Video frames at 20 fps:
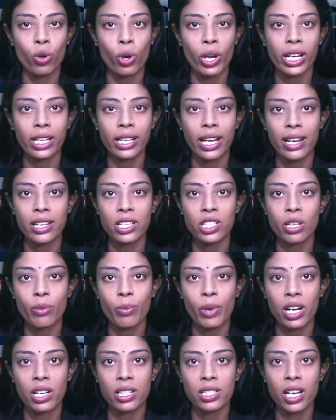ரோயல் கனிஷ்ட
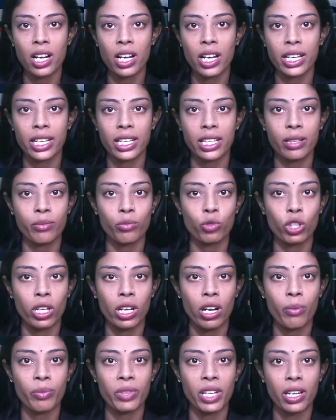பாடசாலைக்கு
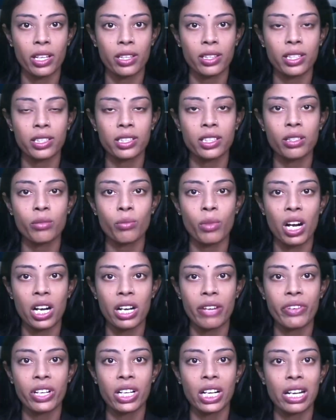முதலாம் தரத்திற்கு
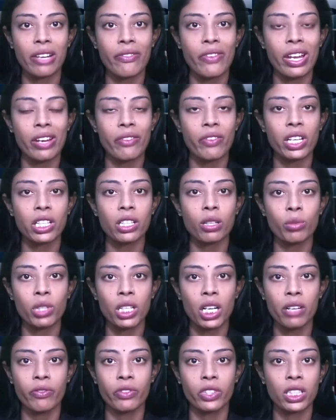மாணவர்களை வரவேற்கும்
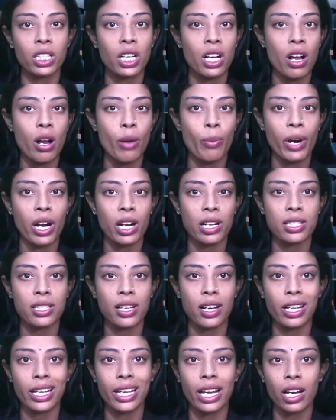நிகழ்வு
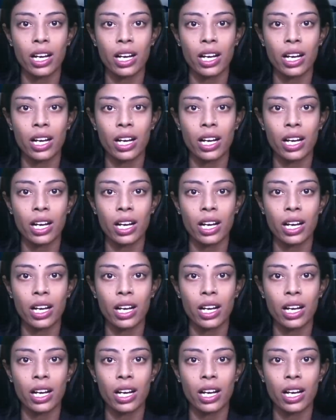பாடசாலை